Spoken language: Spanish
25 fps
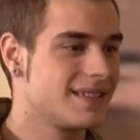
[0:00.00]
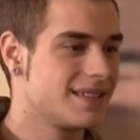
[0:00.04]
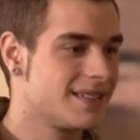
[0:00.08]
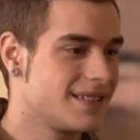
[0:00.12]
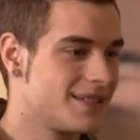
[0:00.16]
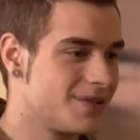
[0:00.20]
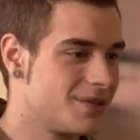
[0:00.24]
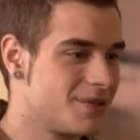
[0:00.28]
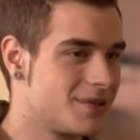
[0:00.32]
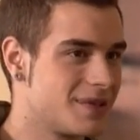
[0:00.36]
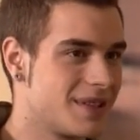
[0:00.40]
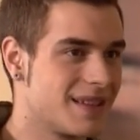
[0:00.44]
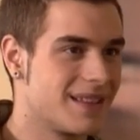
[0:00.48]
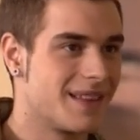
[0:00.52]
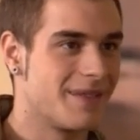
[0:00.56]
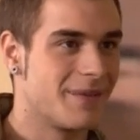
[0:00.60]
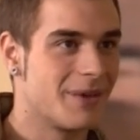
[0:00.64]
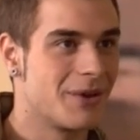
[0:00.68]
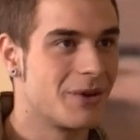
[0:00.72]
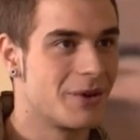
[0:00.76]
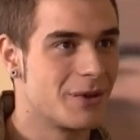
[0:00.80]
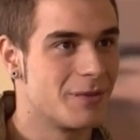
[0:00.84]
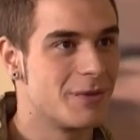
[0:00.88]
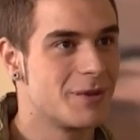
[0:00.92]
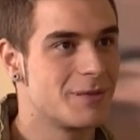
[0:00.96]
Es
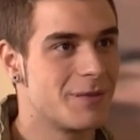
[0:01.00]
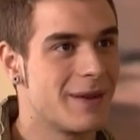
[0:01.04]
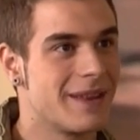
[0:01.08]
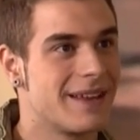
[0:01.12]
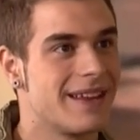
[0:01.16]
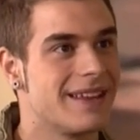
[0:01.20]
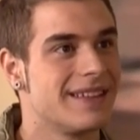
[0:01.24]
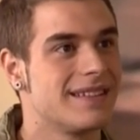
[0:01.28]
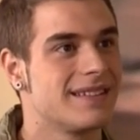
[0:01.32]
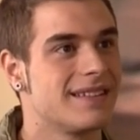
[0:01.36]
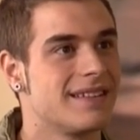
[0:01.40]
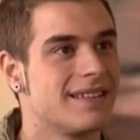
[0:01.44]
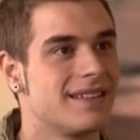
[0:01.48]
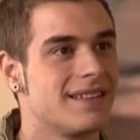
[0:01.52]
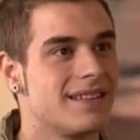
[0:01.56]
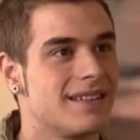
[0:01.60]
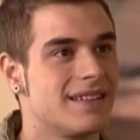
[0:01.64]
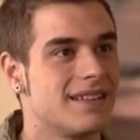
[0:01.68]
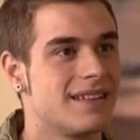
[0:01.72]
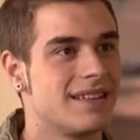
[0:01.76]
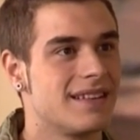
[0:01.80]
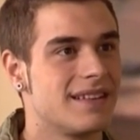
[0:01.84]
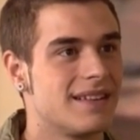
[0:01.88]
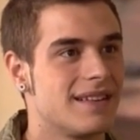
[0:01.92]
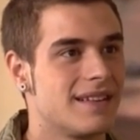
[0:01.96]
usted amigo de mis padres.
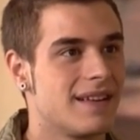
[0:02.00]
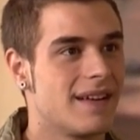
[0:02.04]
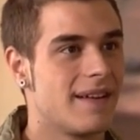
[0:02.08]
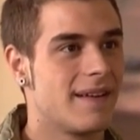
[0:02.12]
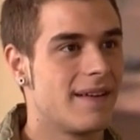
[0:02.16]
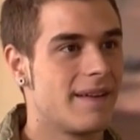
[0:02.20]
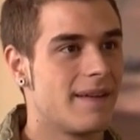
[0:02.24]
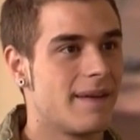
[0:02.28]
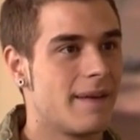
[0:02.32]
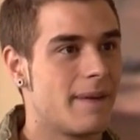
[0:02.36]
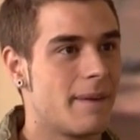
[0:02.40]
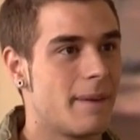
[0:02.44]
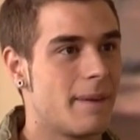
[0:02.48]
Tú te ame, David.